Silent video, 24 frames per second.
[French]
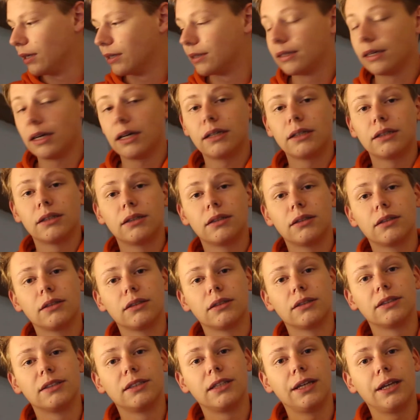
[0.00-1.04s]
Et ça,
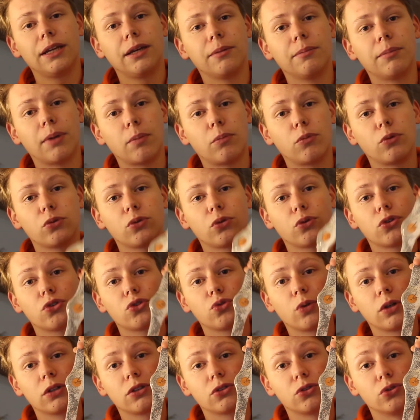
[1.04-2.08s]
c'est ma montre
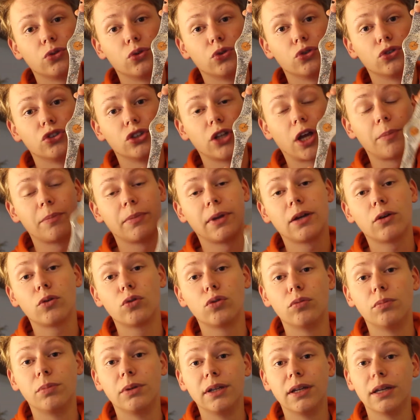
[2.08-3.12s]
Swatch, ne jamais
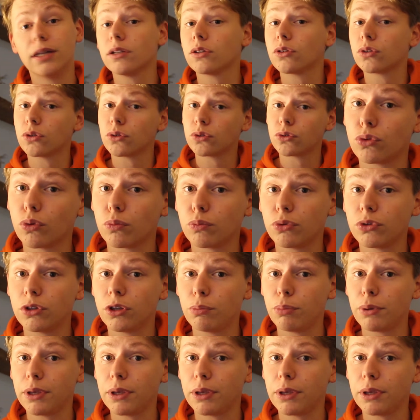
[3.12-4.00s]
oublier son petit